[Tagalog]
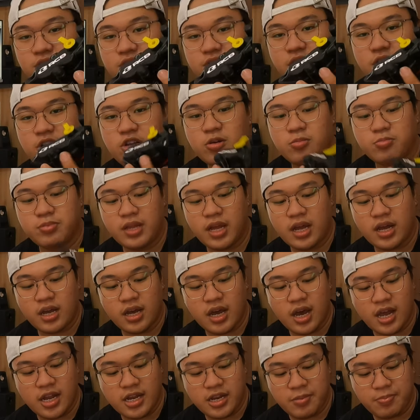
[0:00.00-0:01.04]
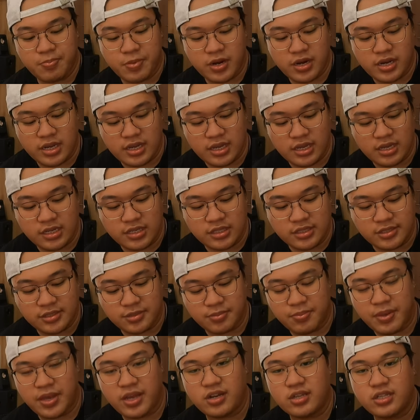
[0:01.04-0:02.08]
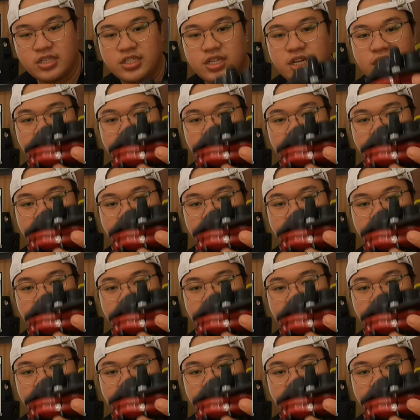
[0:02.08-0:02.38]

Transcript: So sa loob ng caliper is meron